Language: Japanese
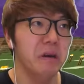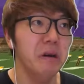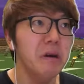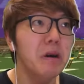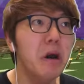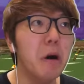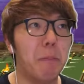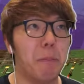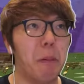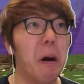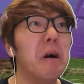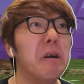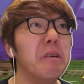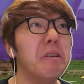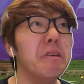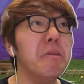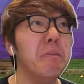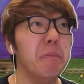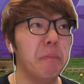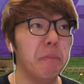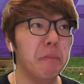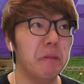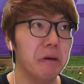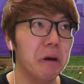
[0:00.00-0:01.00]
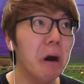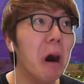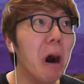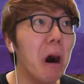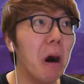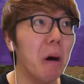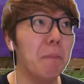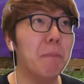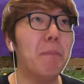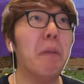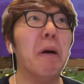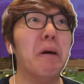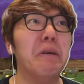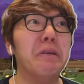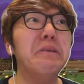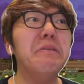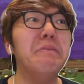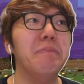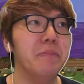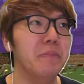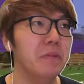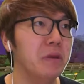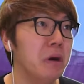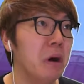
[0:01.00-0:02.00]
うパリあ
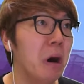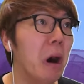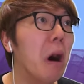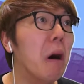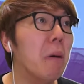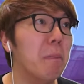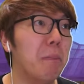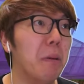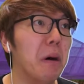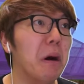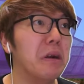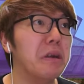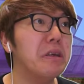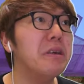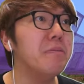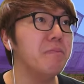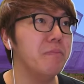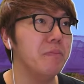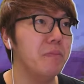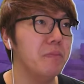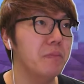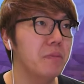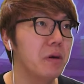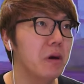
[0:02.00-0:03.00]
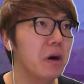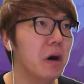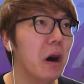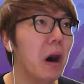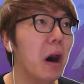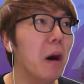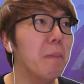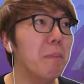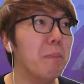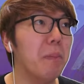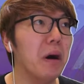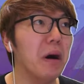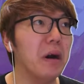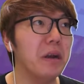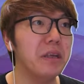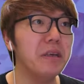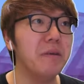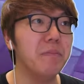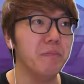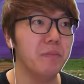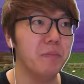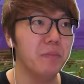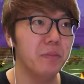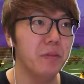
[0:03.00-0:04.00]
パリあパリパリあ
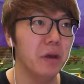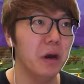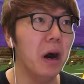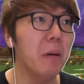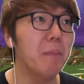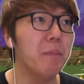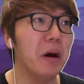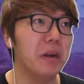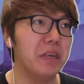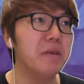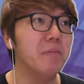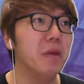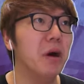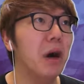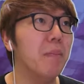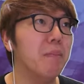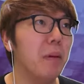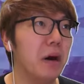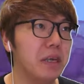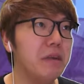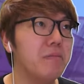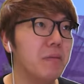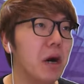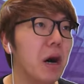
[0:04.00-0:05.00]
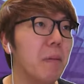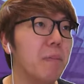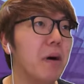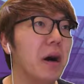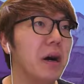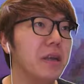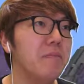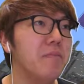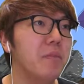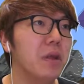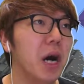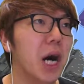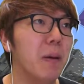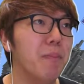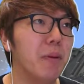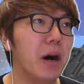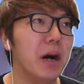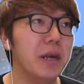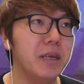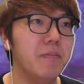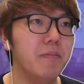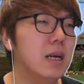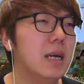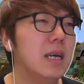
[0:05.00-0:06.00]
パリパリあ
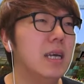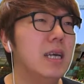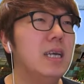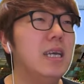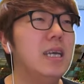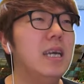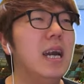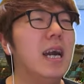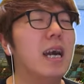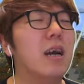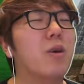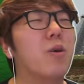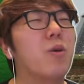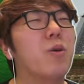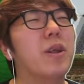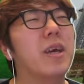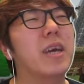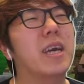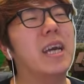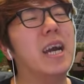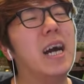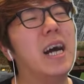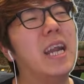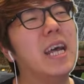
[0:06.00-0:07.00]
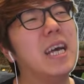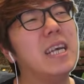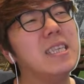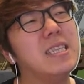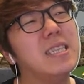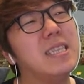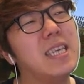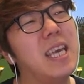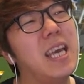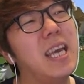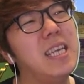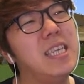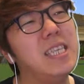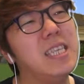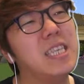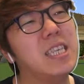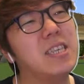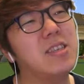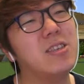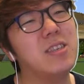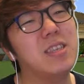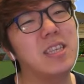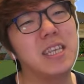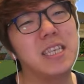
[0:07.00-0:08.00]
パリパリいや、これガラス建
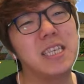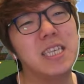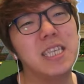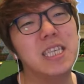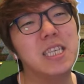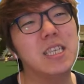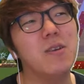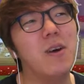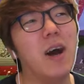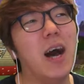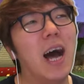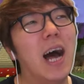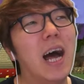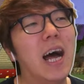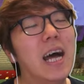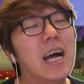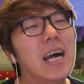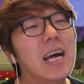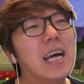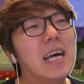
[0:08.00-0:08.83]
築って実は